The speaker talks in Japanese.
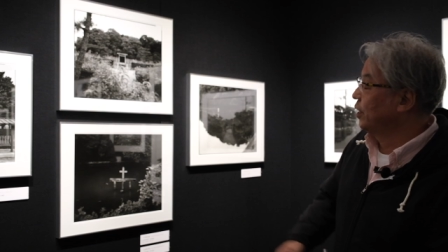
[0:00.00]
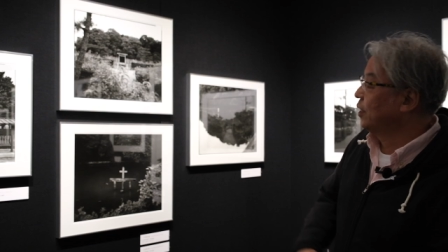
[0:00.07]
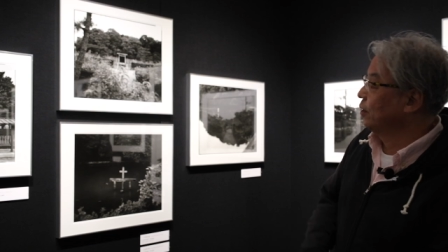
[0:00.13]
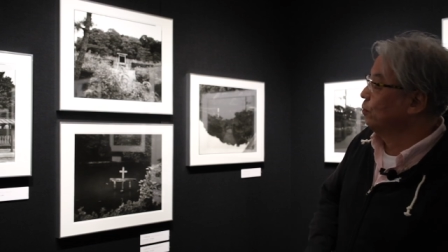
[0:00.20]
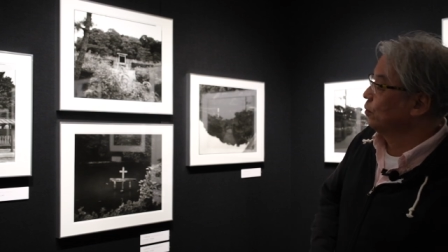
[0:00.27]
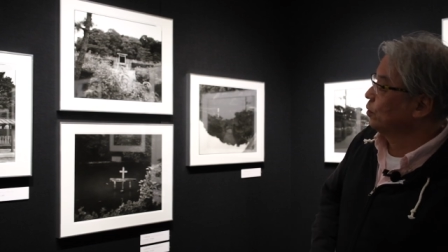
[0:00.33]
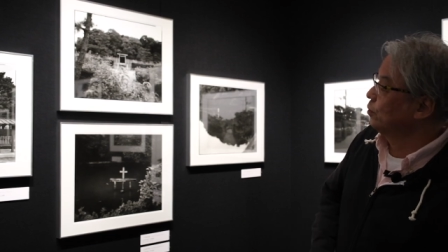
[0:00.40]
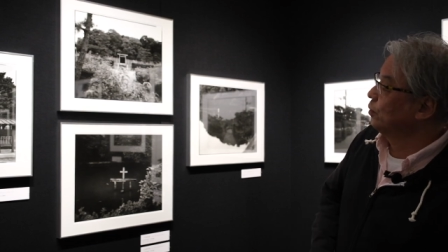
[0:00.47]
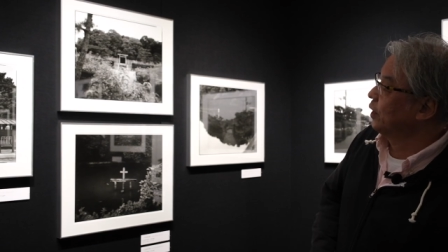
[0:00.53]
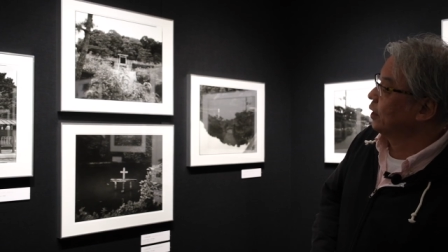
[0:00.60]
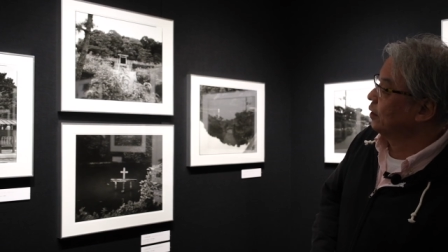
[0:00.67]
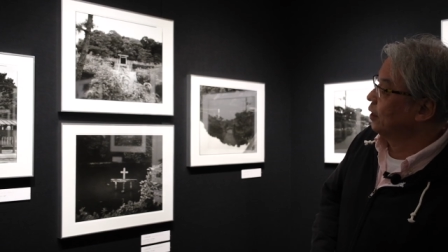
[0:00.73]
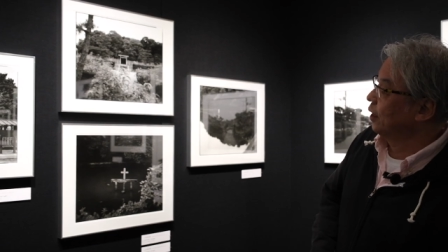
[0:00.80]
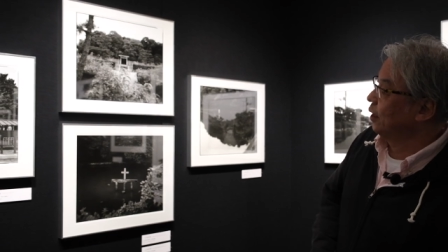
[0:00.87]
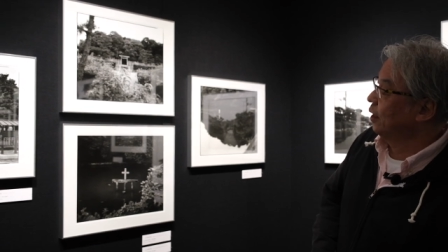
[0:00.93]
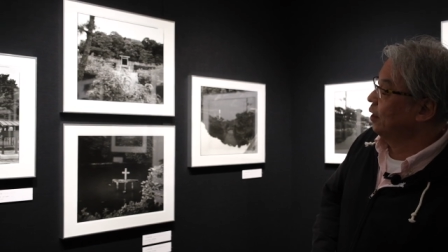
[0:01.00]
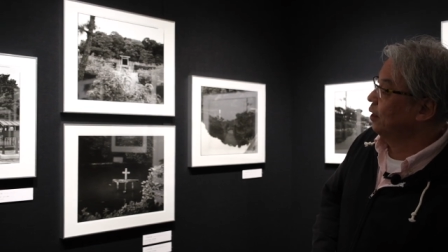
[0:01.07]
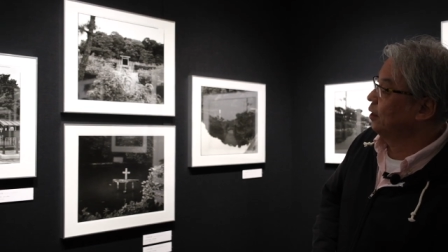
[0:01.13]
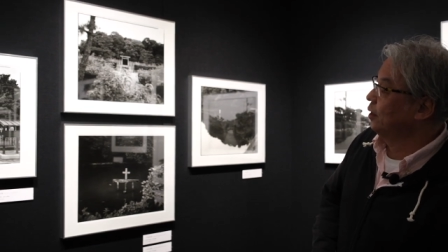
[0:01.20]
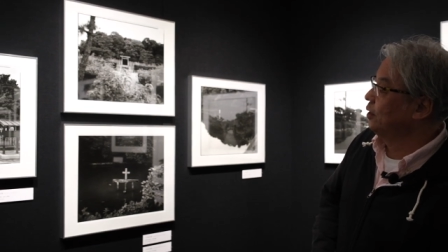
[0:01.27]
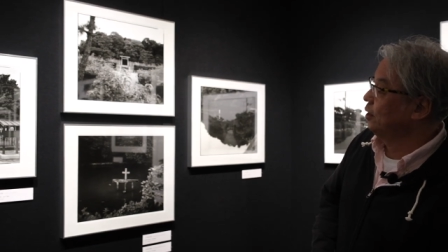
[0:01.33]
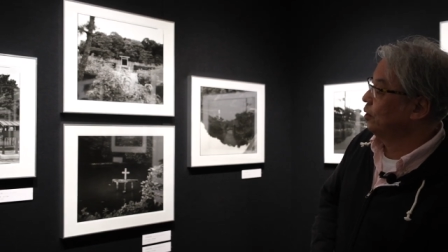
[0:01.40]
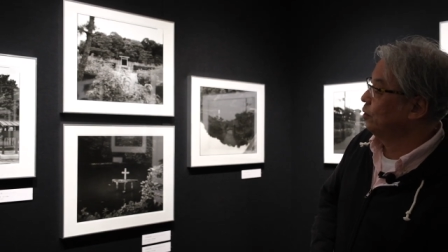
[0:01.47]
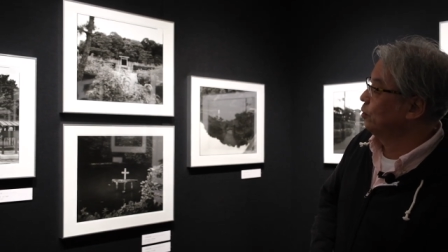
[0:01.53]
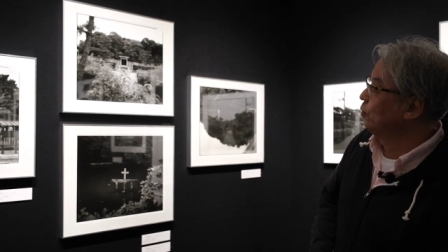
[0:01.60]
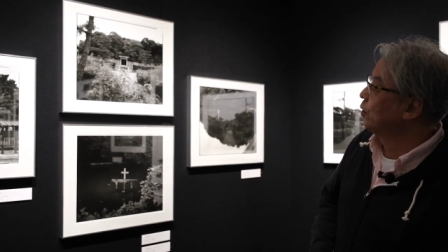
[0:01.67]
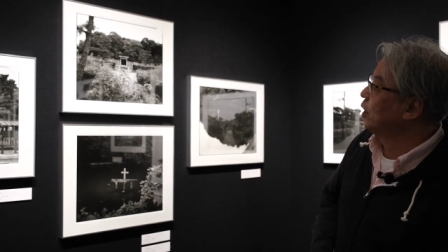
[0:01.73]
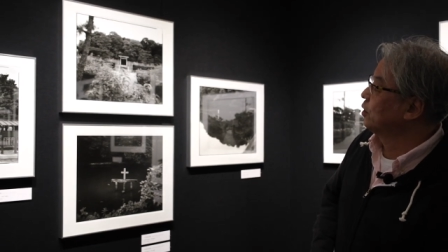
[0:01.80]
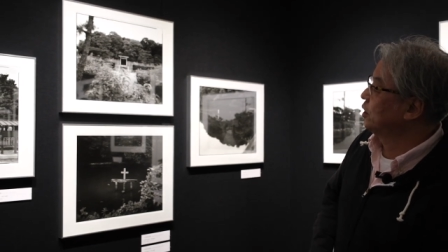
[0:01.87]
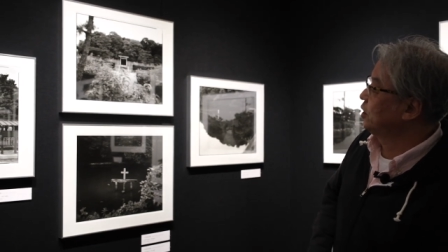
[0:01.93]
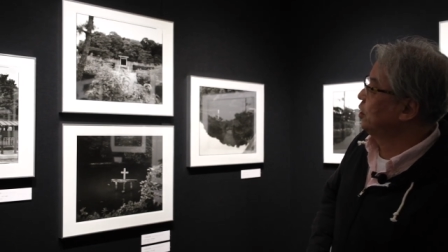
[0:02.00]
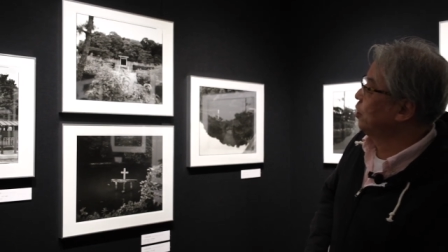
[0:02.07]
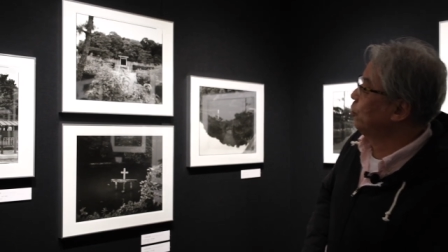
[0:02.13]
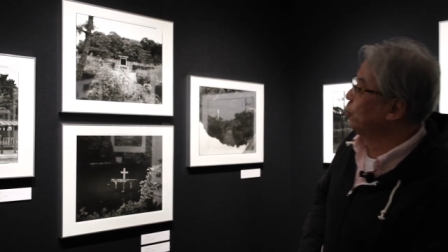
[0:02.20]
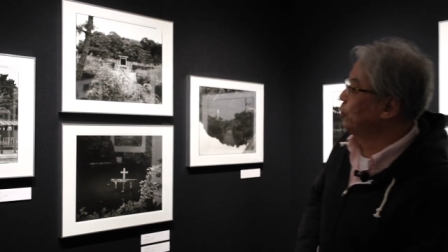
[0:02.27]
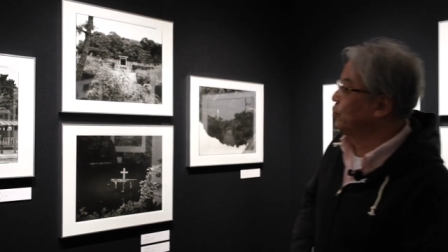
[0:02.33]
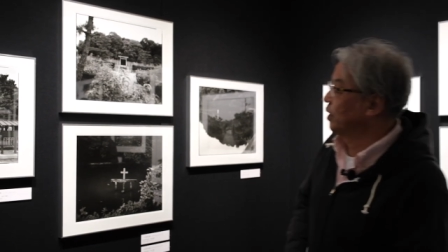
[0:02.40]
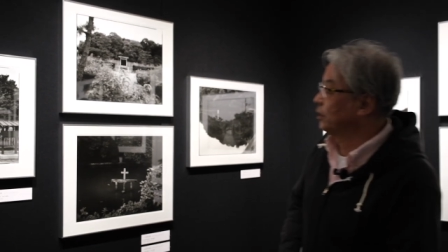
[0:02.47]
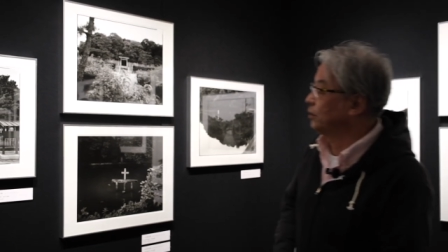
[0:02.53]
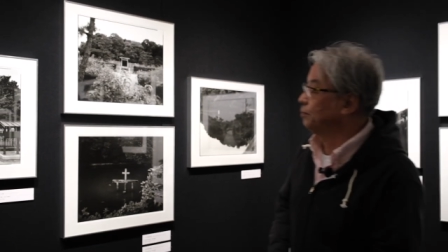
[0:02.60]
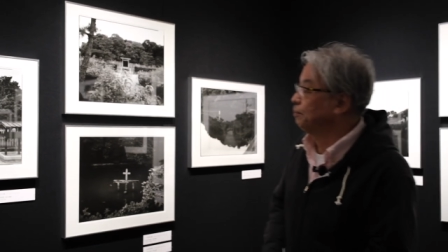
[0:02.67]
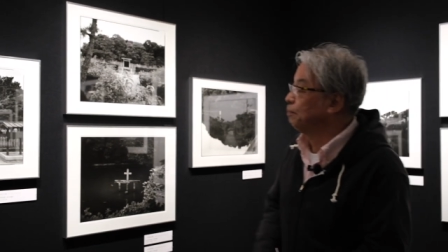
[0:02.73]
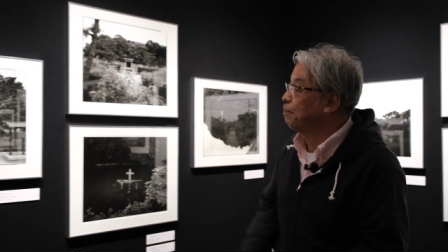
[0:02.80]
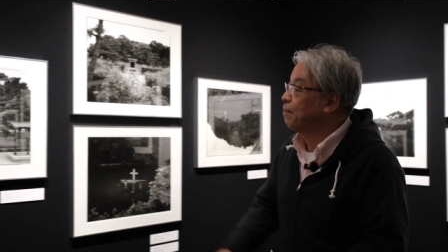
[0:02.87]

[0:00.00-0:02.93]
カの人だったりとかしております。